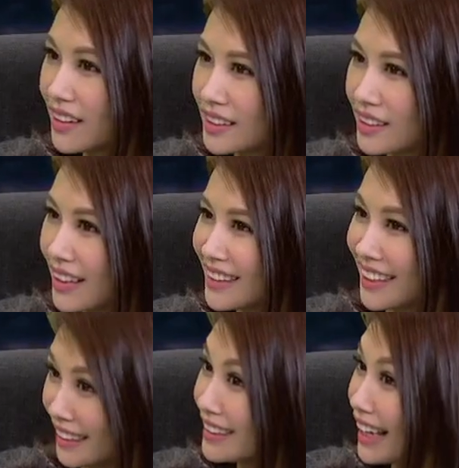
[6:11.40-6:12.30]
内地的这
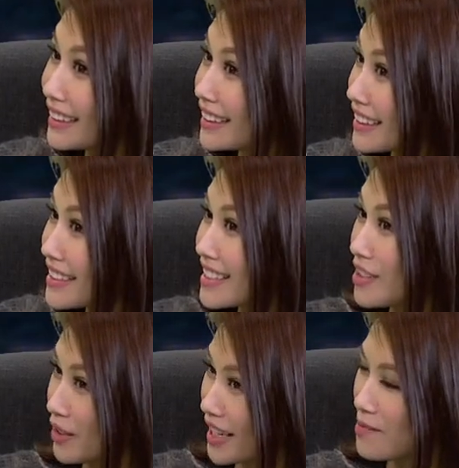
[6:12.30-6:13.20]
种可以拍成
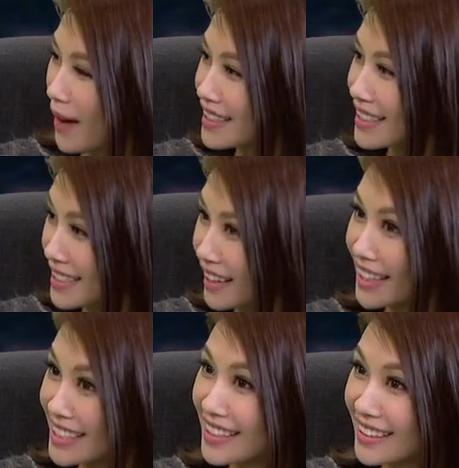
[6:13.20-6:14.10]
像类似的电视剧是
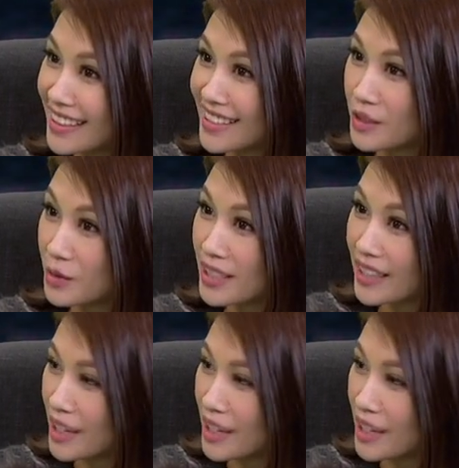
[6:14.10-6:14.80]
可以播的吗？